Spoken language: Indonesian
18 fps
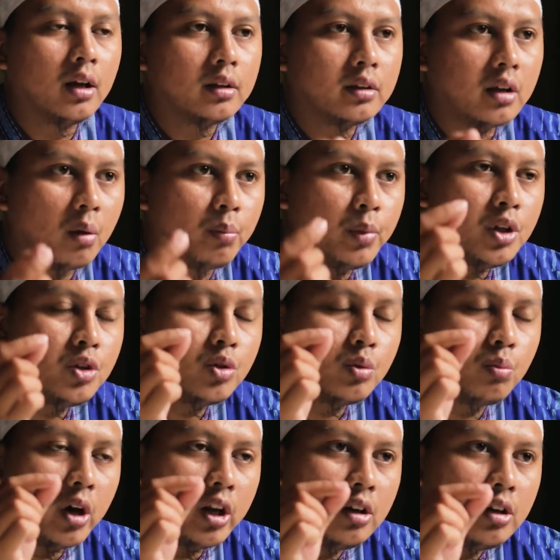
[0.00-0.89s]
tapi
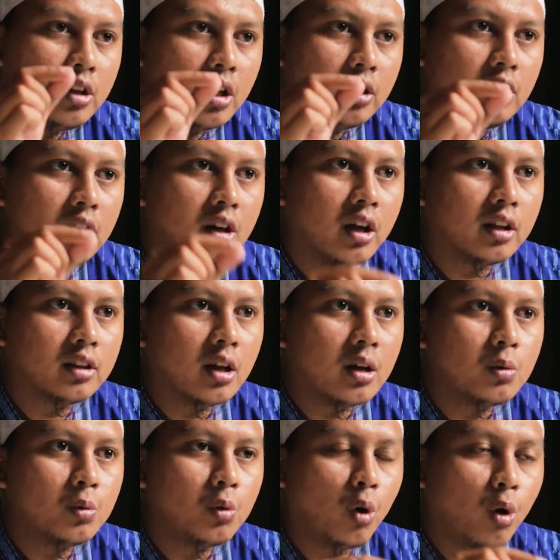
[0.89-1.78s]
cuman dia tidak
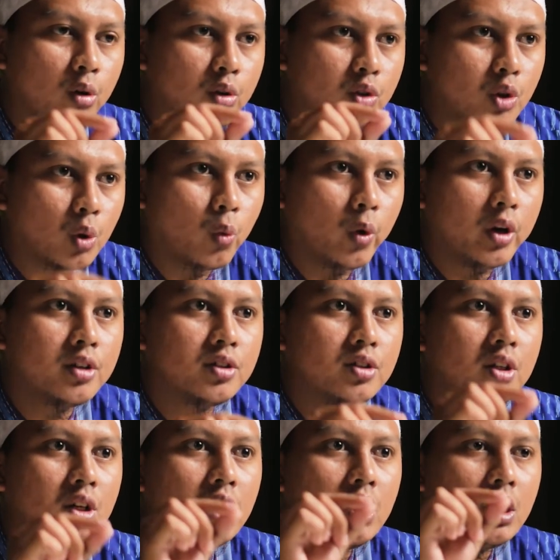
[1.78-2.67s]
tahu
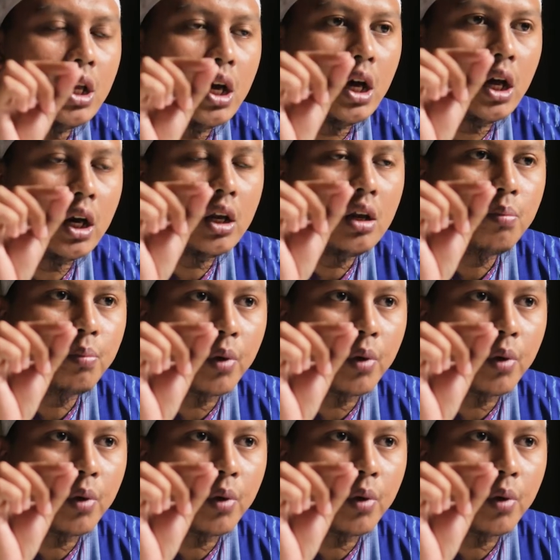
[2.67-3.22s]
konsekuensi dari